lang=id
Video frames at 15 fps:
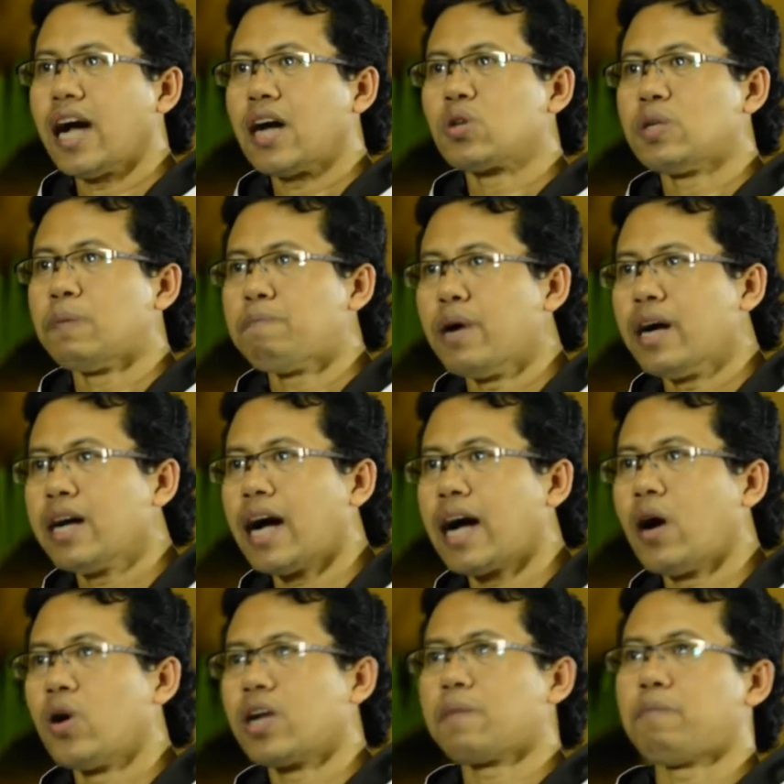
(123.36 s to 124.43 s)
yang harus dipegang
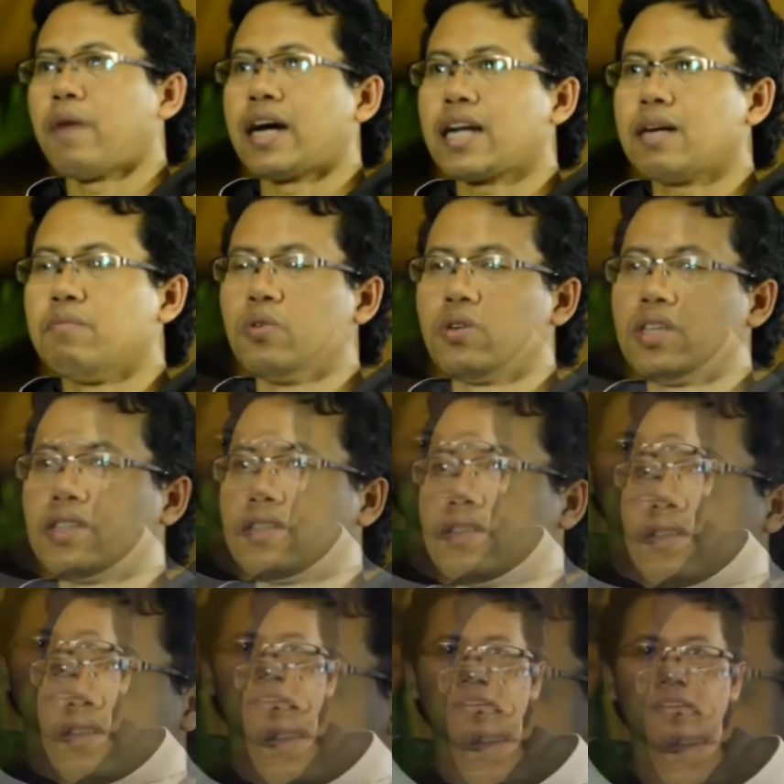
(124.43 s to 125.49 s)
oleh para murid
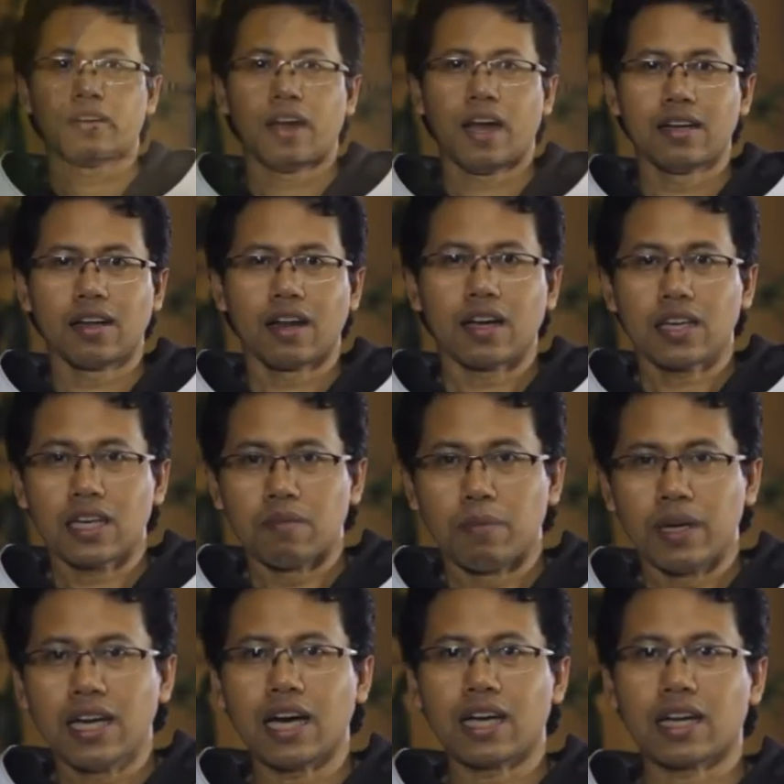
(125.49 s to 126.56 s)
adalah
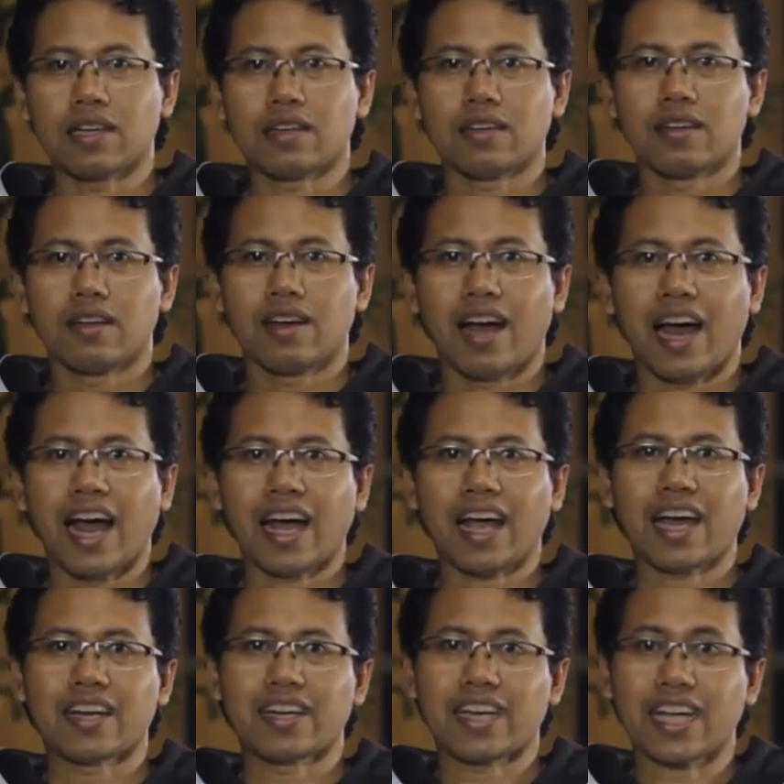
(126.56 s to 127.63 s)
kebenaran
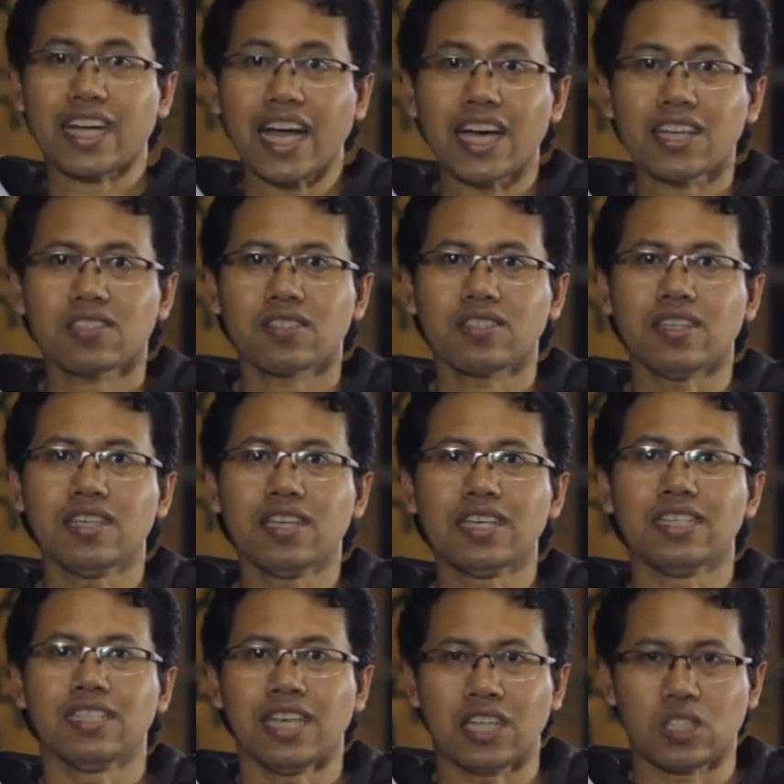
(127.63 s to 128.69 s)
akan kasih
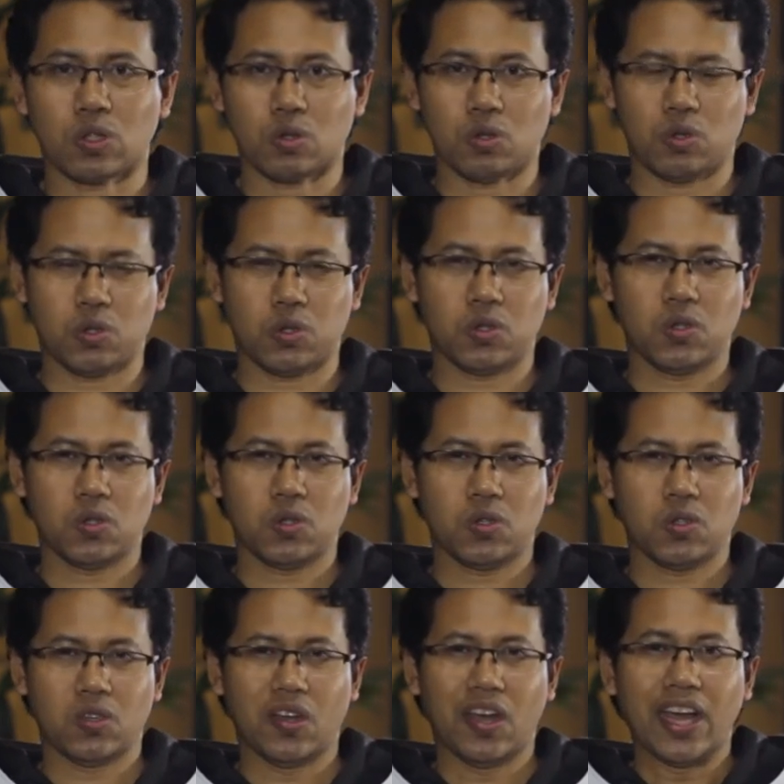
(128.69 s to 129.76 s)
Yesus.
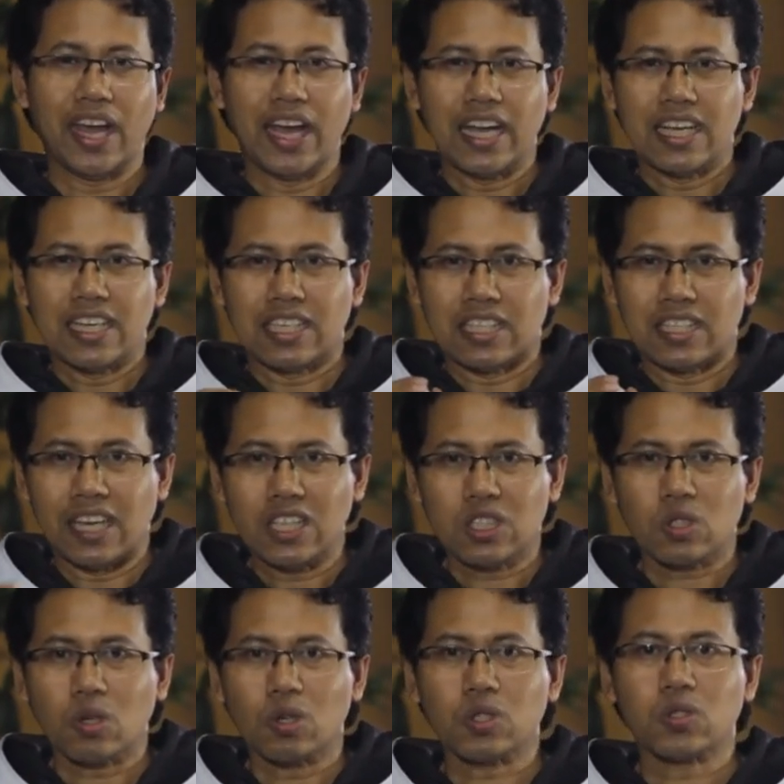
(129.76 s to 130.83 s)

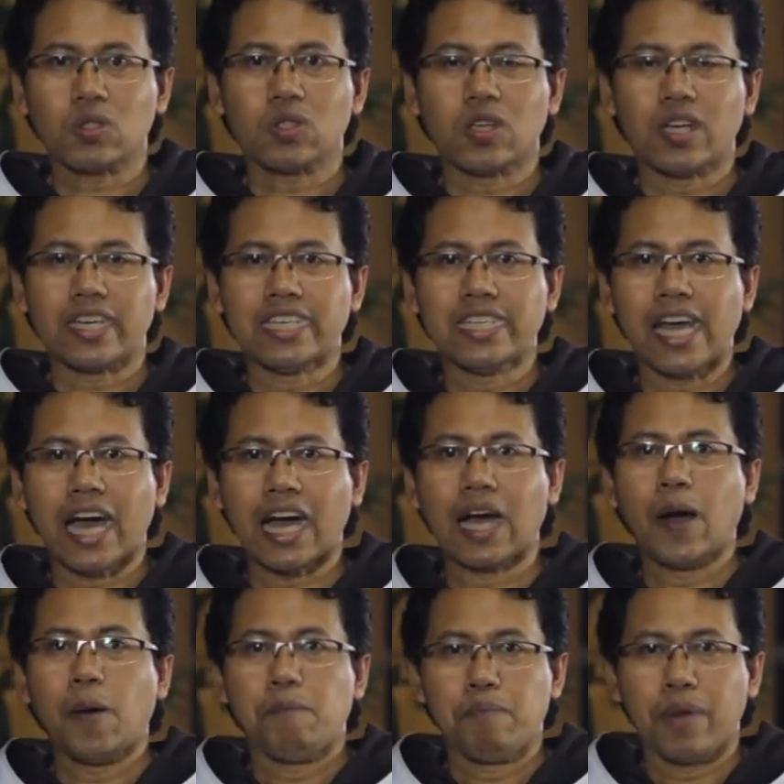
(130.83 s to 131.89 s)
Yesus
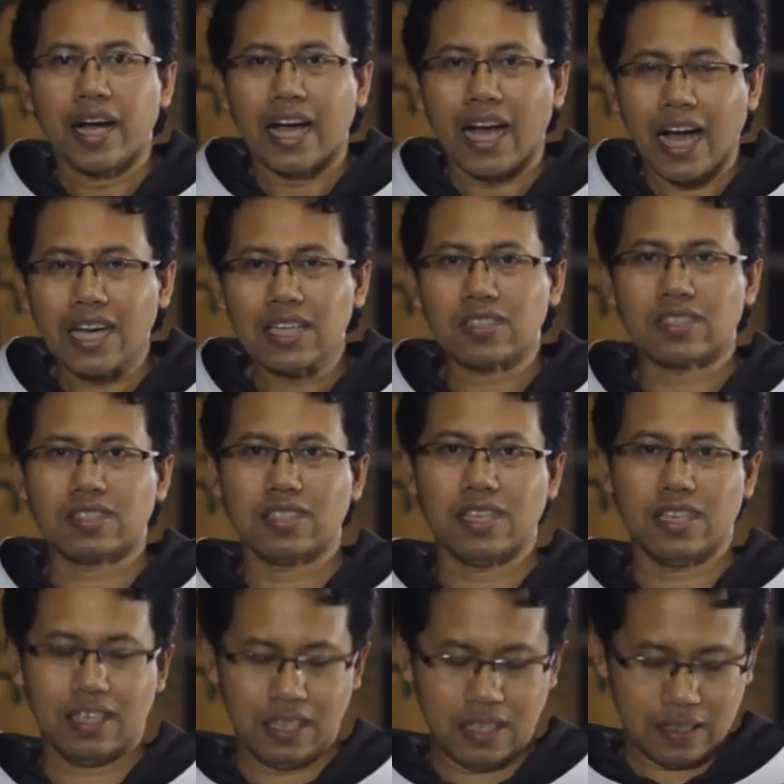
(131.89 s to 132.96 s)
yang
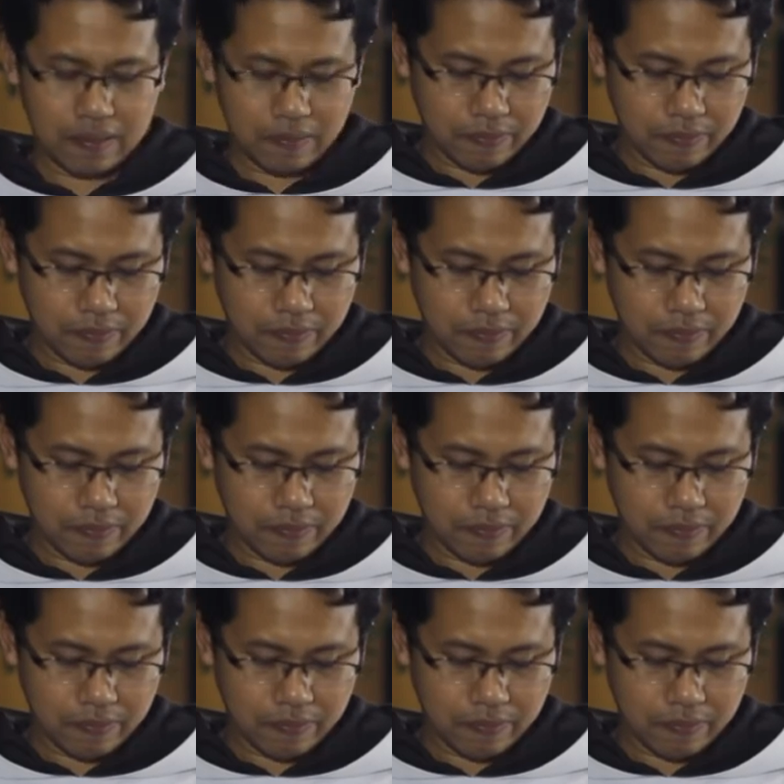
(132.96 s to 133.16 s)
mengasihi.